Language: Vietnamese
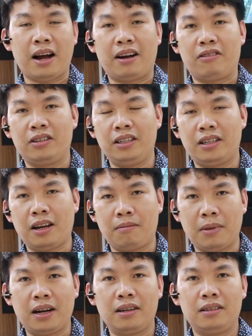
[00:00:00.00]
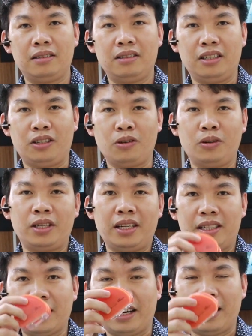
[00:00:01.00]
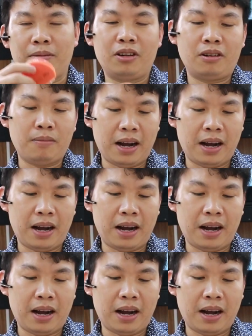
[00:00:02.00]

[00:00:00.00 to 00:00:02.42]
và có những cái thắc mắc, thì tôi sẽ giải đáp cho các